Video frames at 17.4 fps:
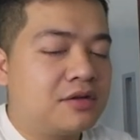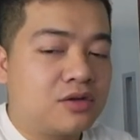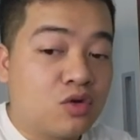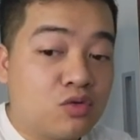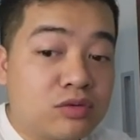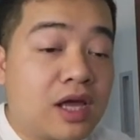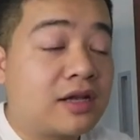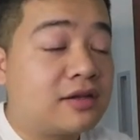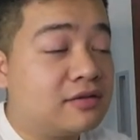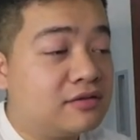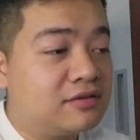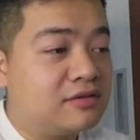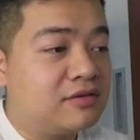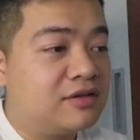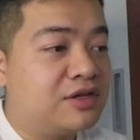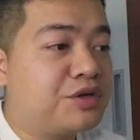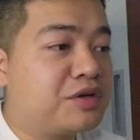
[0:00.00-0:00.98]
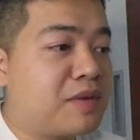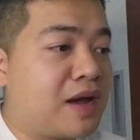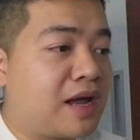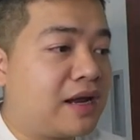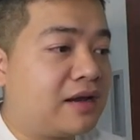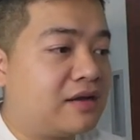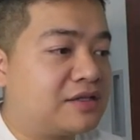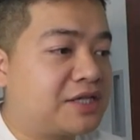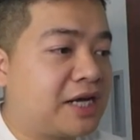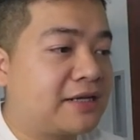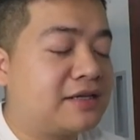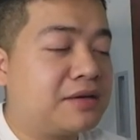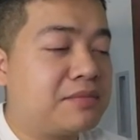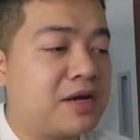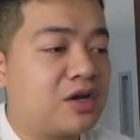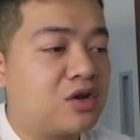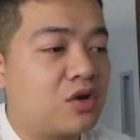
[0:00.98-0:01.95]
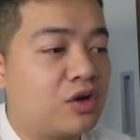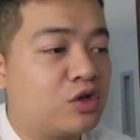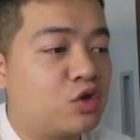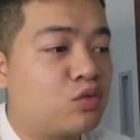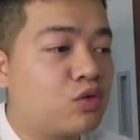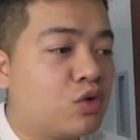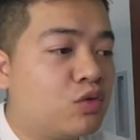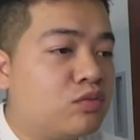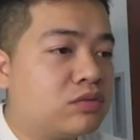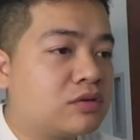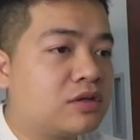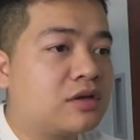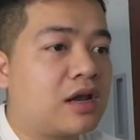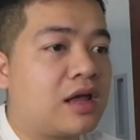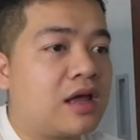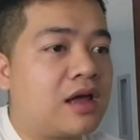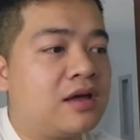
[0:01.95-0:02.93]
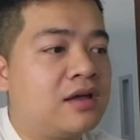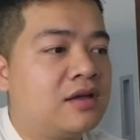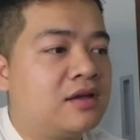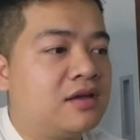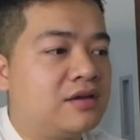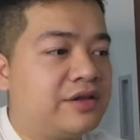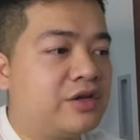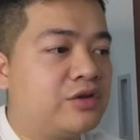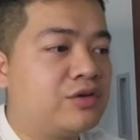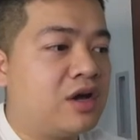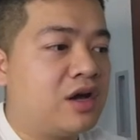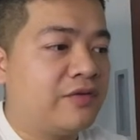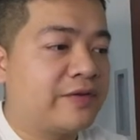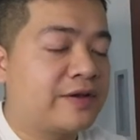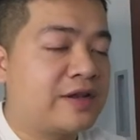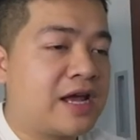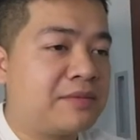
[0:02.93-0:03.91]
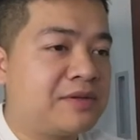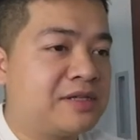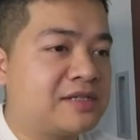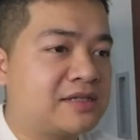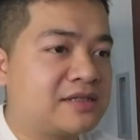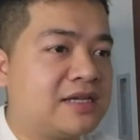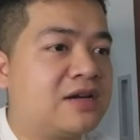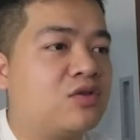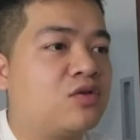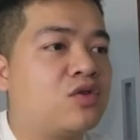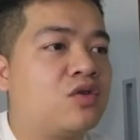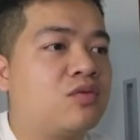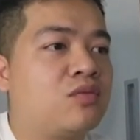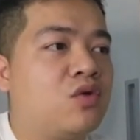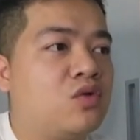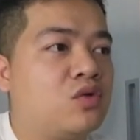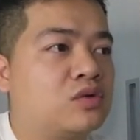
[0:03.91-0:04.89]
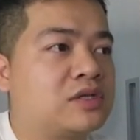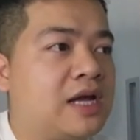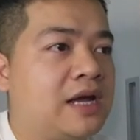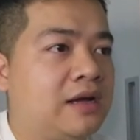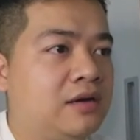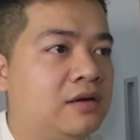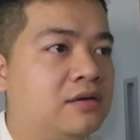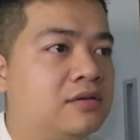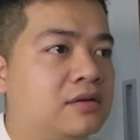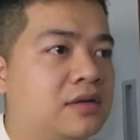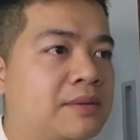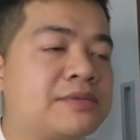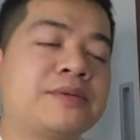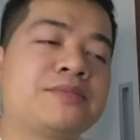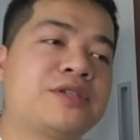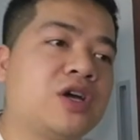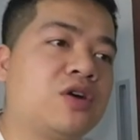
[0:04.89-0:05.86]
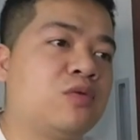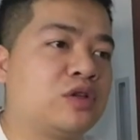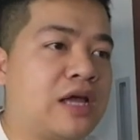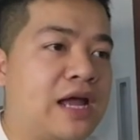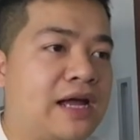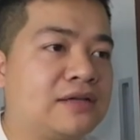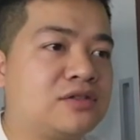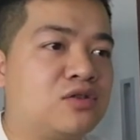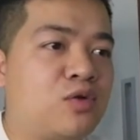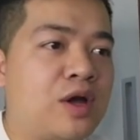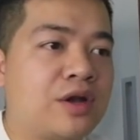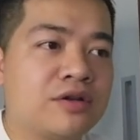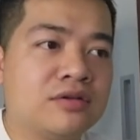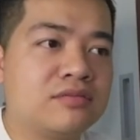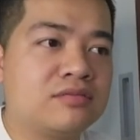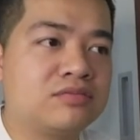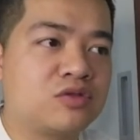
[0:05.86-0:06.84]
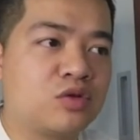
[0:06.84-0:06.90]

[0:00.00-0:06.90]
Đúng thật, nếu như bạn tránh này bạn nói cũng đúng. Tức là nếu như ở Việt Nam thì sẵn sàng có cơ bộ trả hơn 500 triệu một tháng cho Hoàng Đức.